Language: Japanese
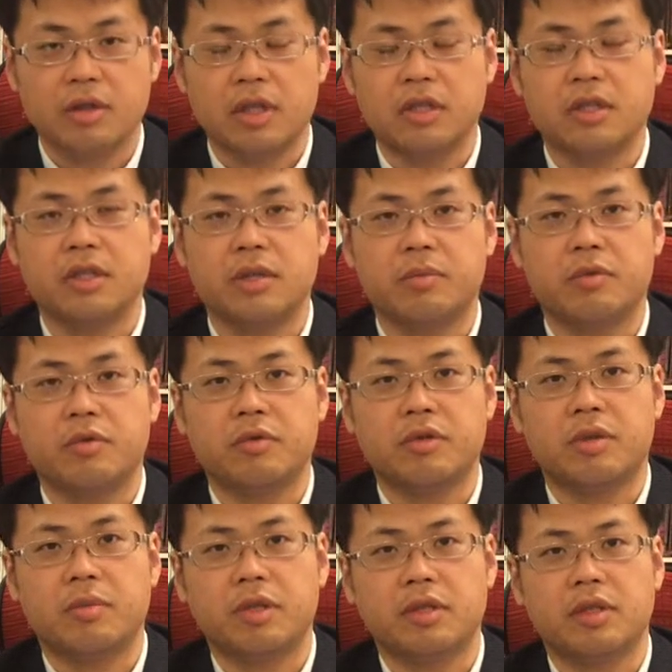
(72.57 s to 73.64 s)
で実際
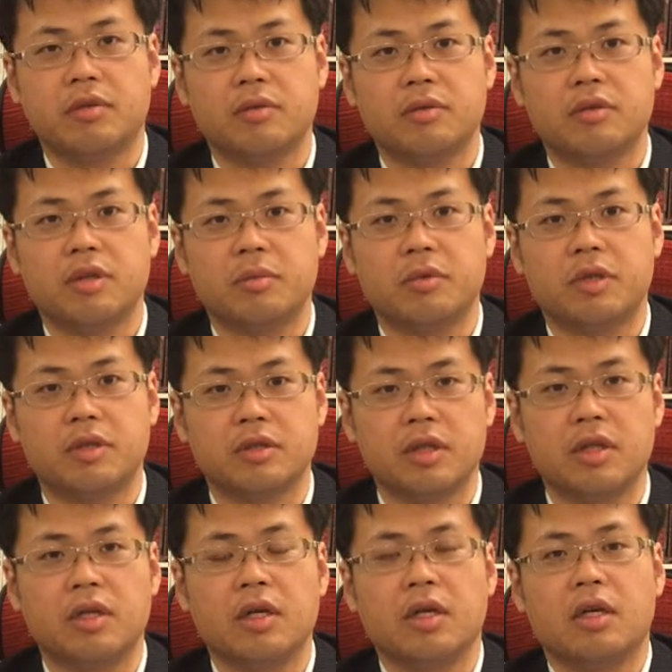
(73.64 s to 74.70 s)
プログラマーさんとしてもです
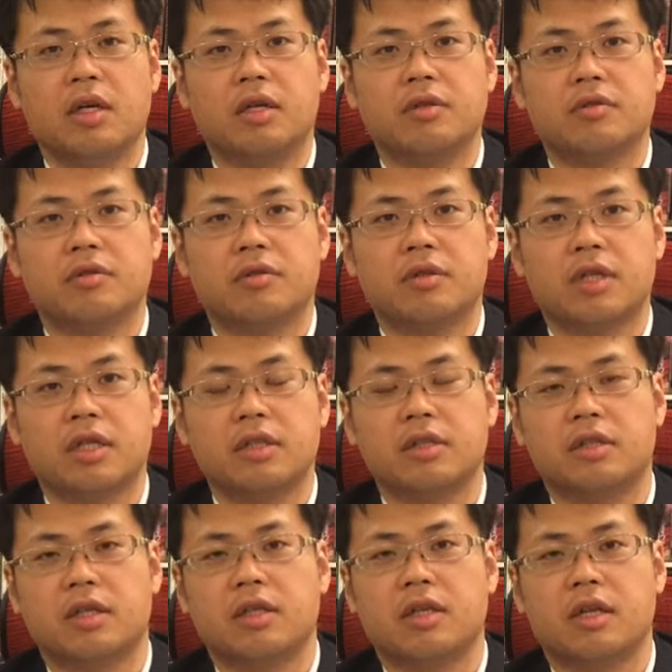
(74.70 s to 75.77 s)
ねあのその会
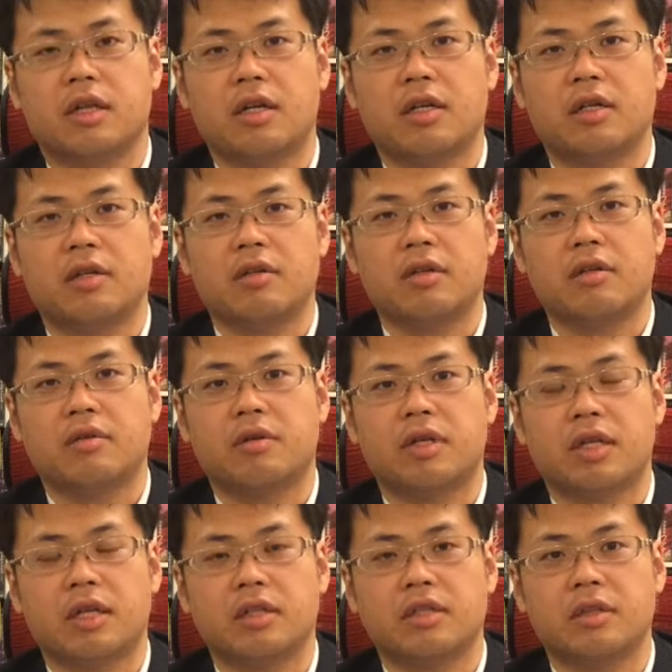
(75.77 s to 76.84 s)
社さんでやられてるあの
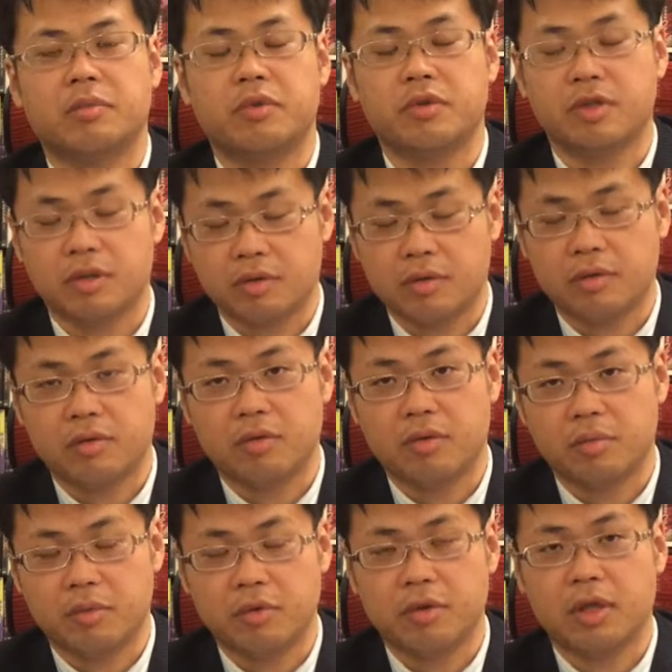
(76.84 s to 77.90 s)
新しいプロジェクトの
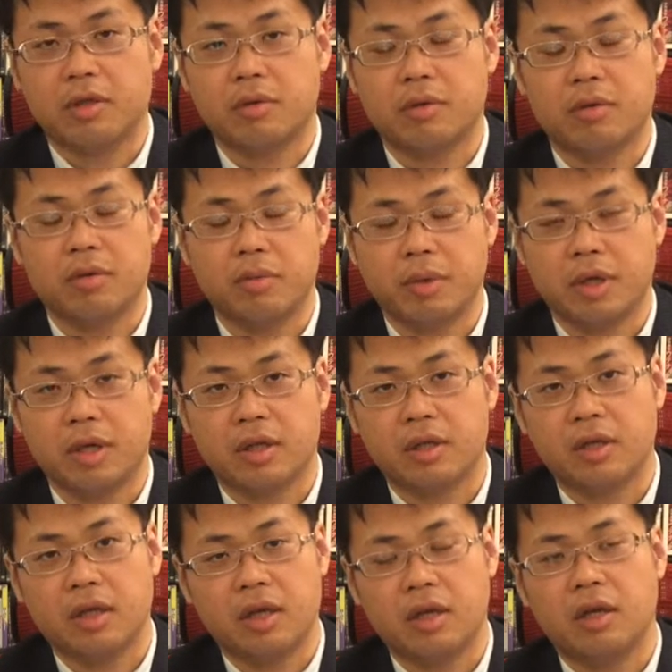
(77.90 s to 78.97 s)
方も結構興味があっ
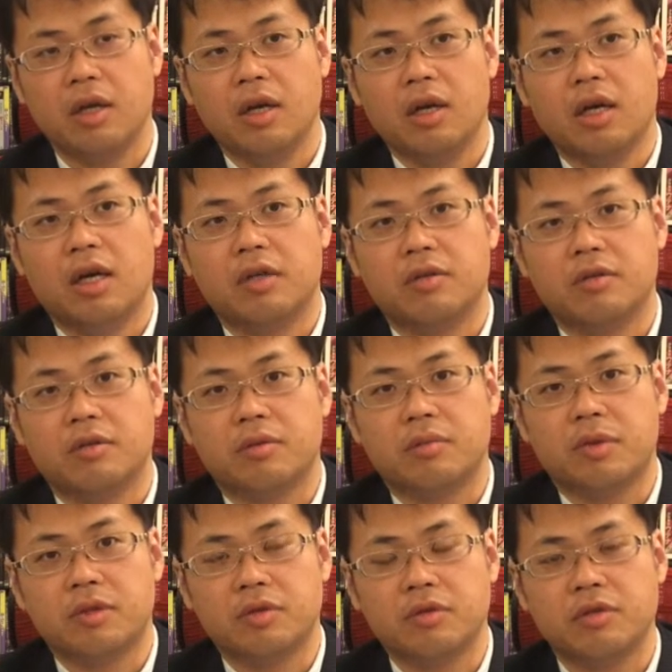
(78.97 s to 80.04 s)
てあの、
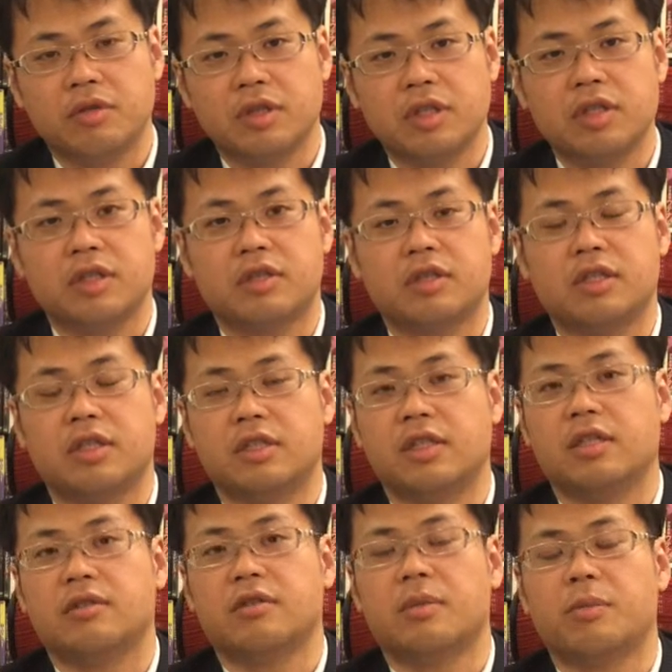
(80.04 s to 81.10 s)
まあ、その人自身が好きな
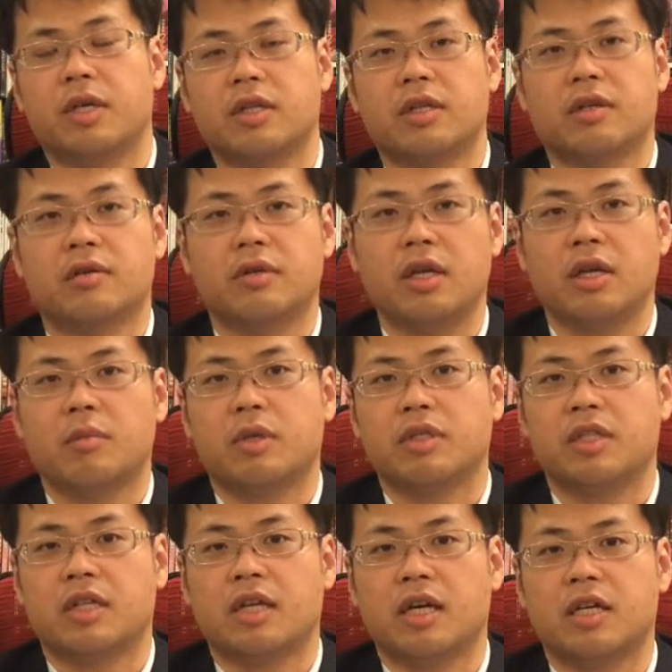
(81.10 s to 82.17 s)
ジャンルでもあったので、まあ、
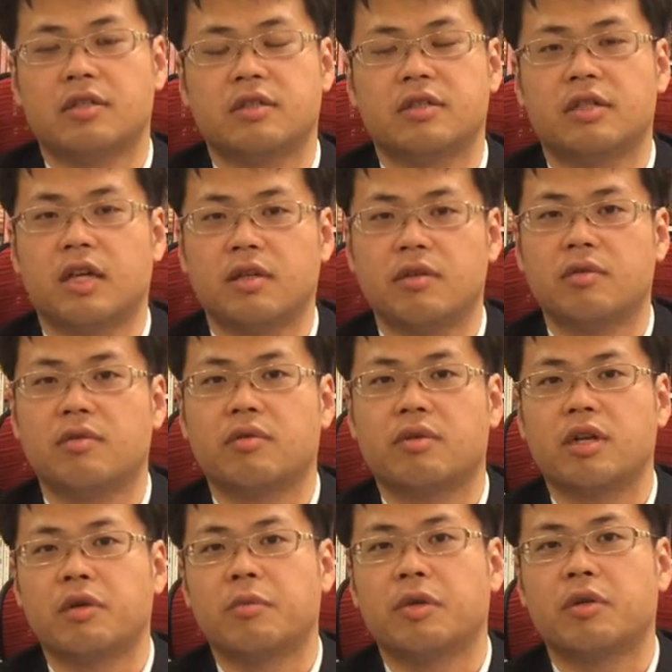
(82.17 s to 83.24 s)
ぜひ開発したいということ
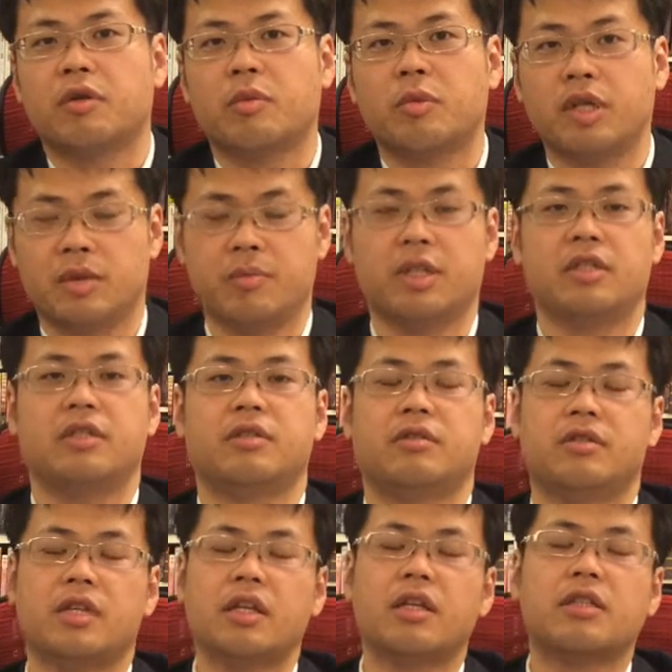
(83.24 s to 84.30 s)
で、まあ、とてもいい
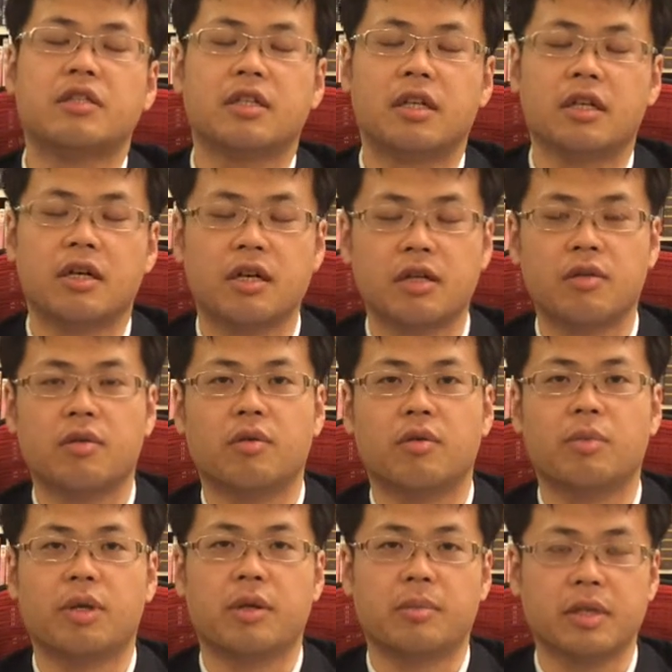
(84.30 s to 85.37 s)
マッチングになったんじゃないかなと
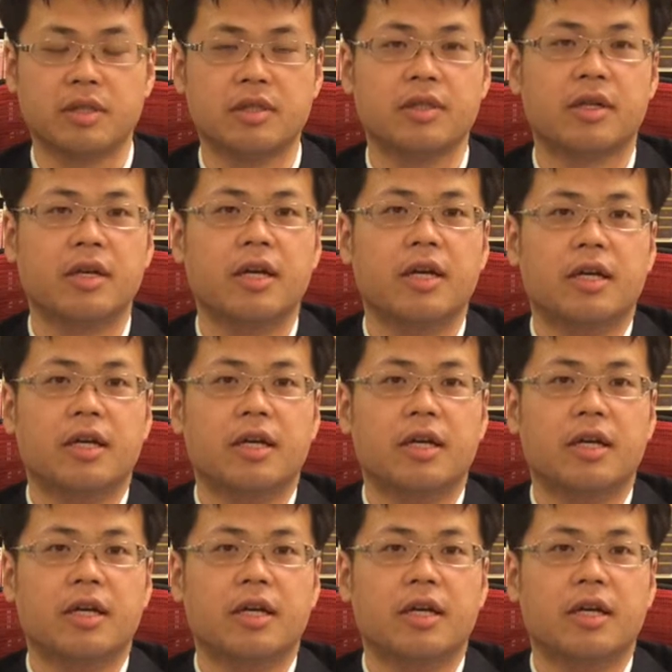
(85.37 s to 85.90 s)
思います。